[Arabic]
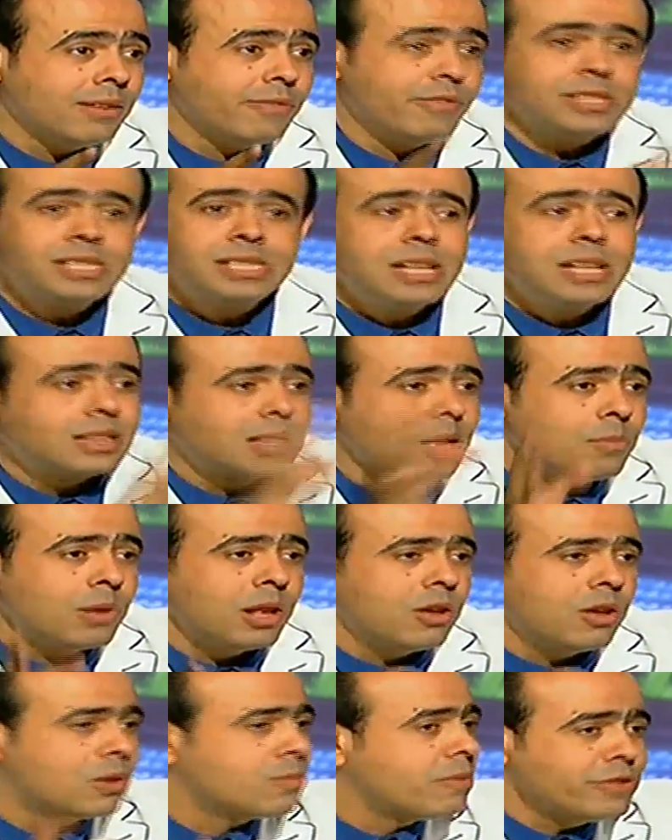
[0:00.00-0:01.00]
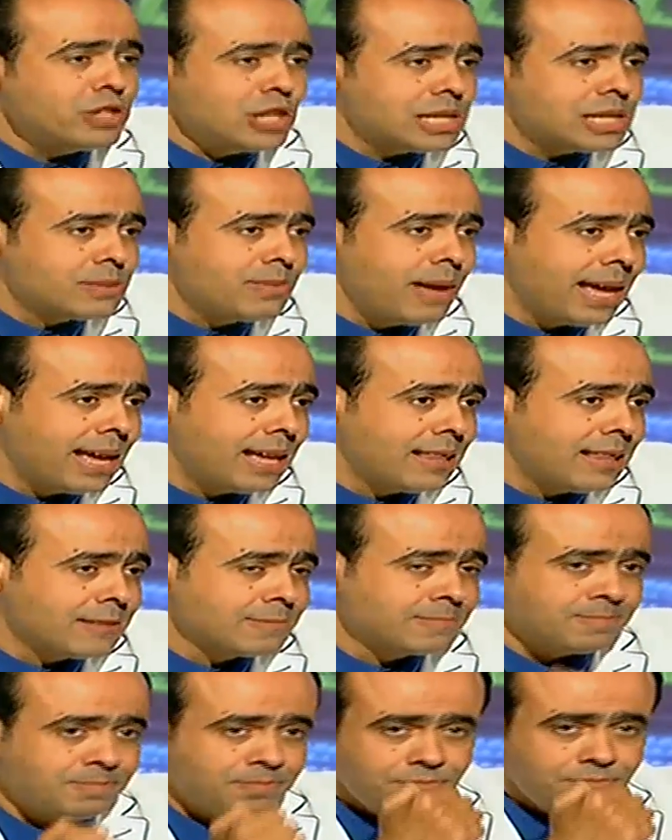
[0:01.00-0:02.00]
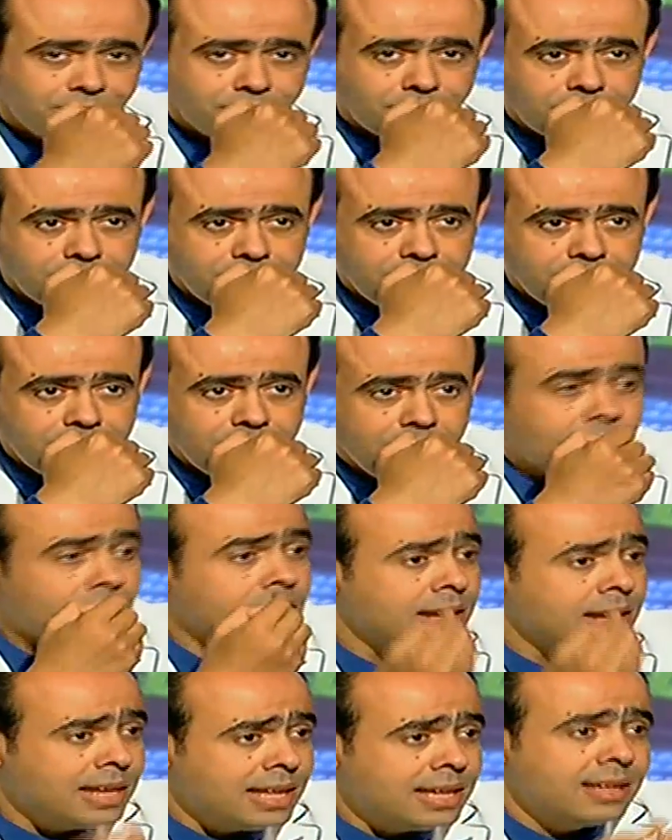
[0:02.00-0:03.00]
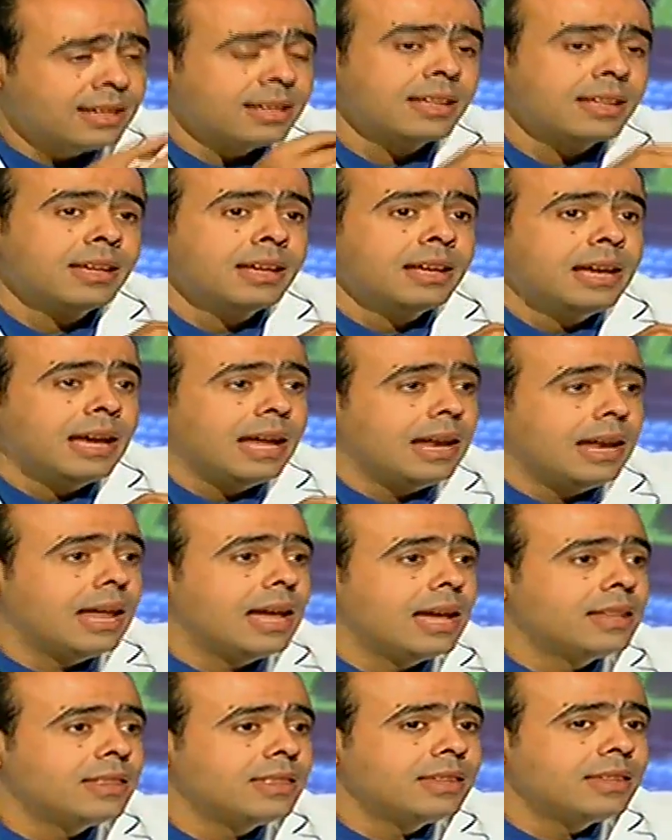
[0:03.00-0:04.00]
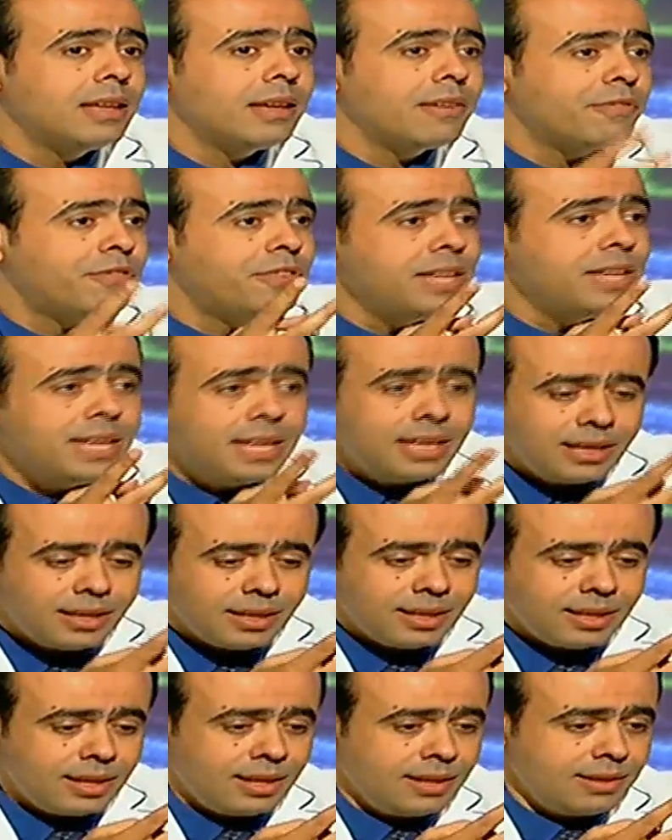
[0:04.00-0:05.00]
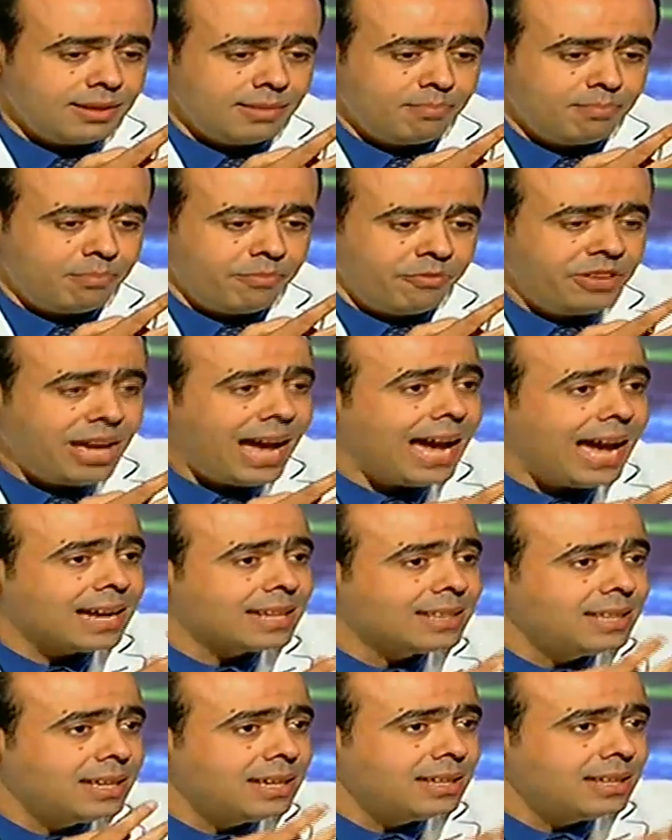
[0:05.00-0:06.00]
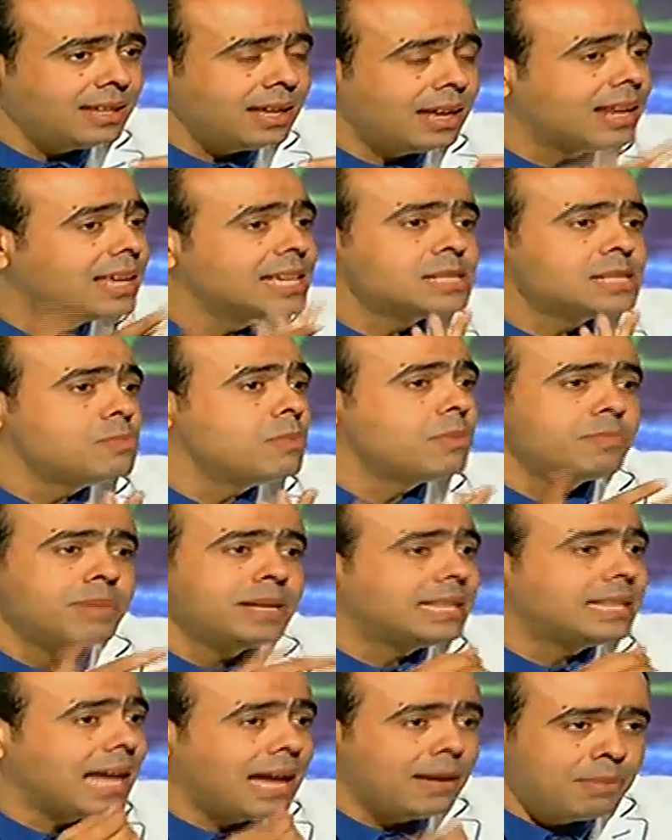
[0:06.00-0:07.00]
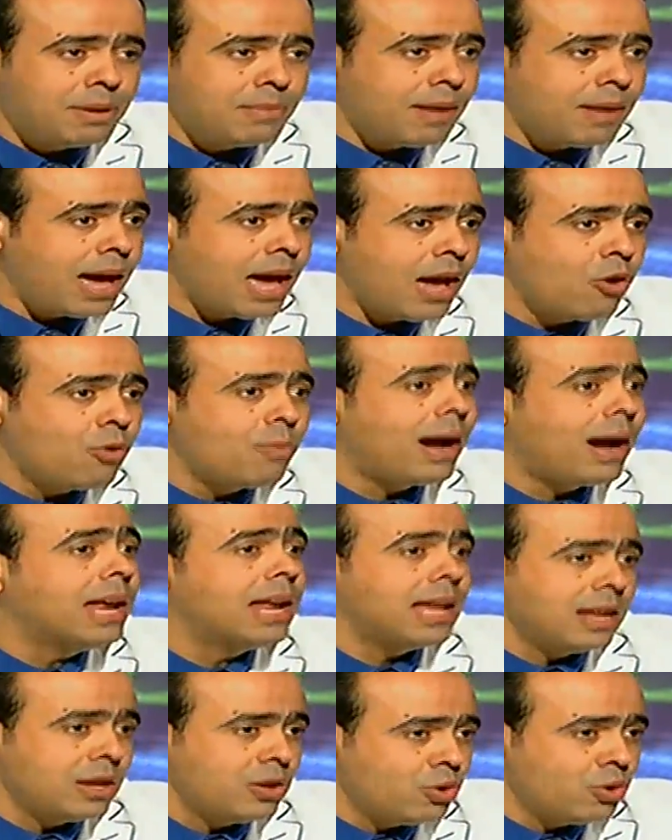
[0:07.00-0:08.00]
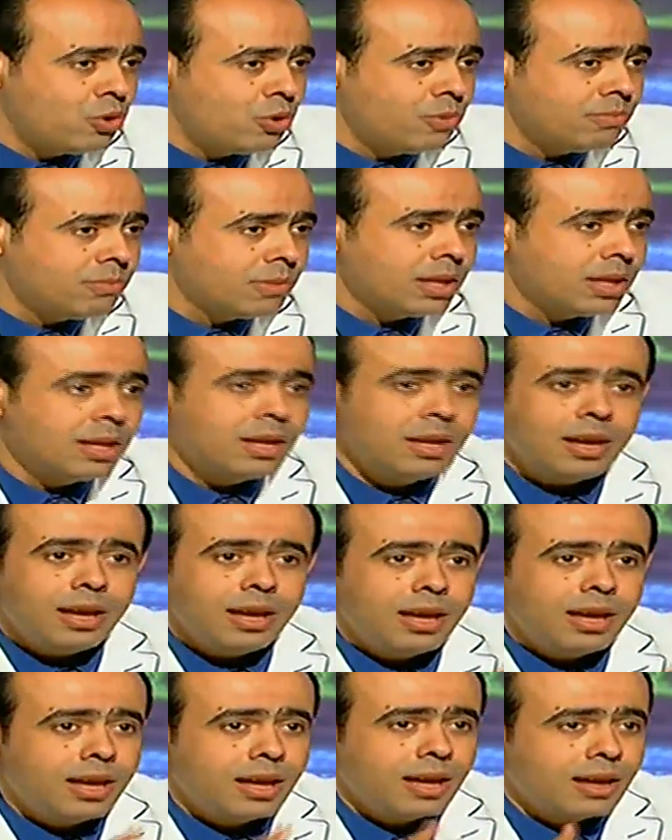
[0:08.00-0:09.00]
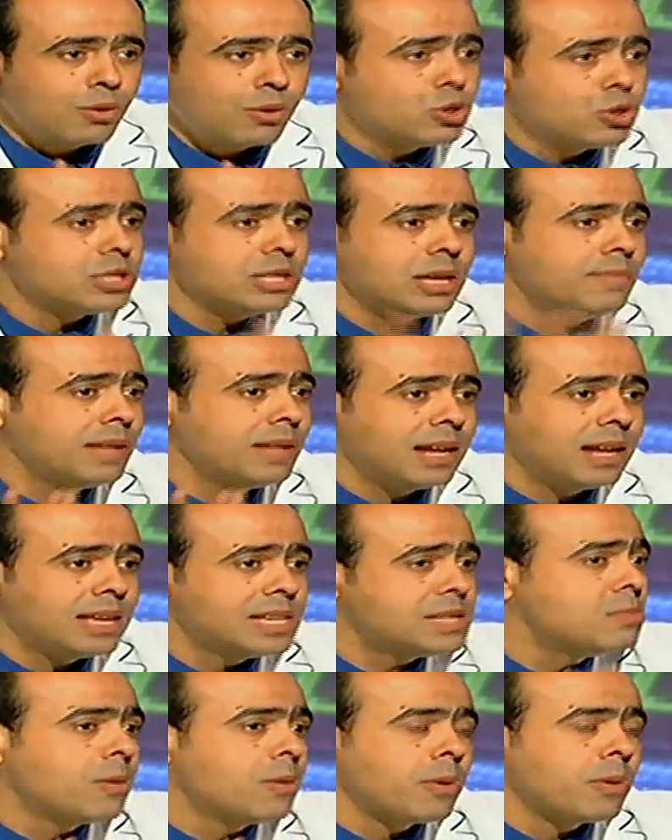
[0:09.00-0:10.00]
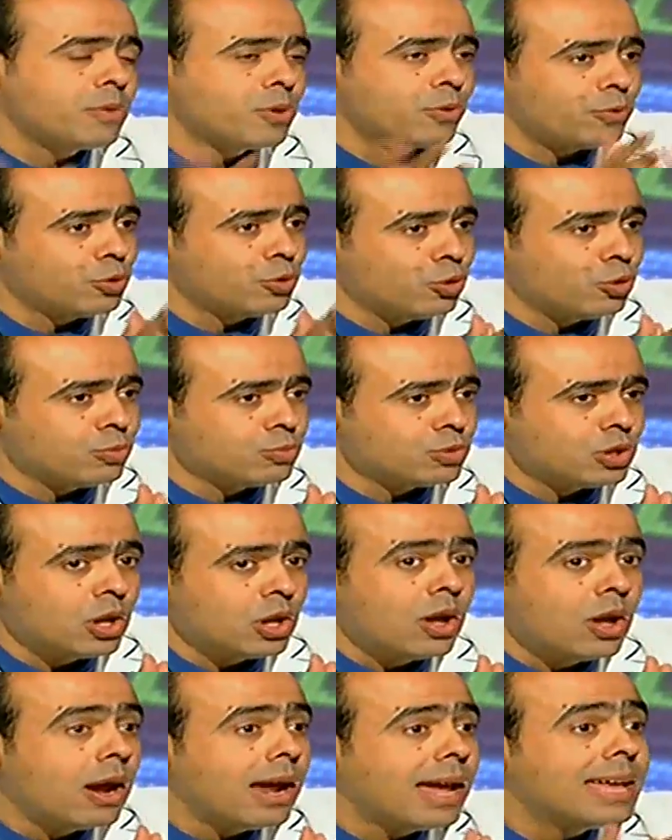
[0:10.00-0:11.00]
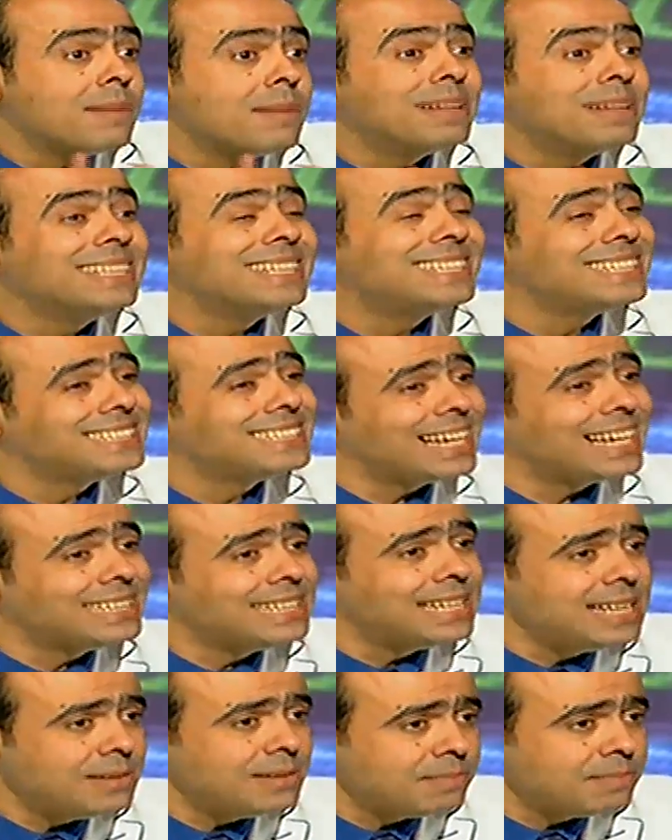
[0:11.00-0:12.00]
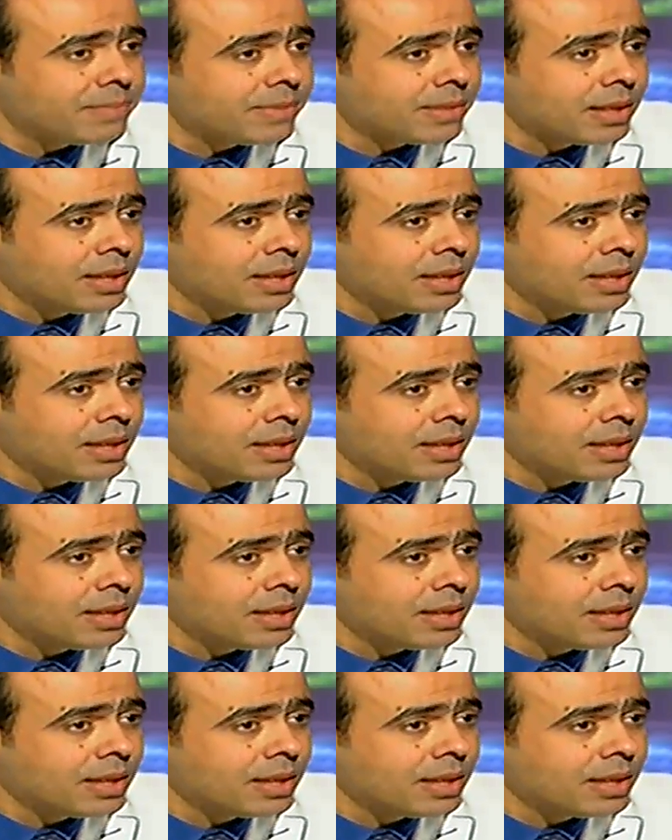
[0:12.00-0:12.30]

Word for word: في الستة مليار مفيش حاجه اسمها كده ليه لان في آه، في حاجتين الجسم بيتعامل معاهم على انهم آه، جزء من الجسم وما بيرفضهمش هي ماده التيتانيوم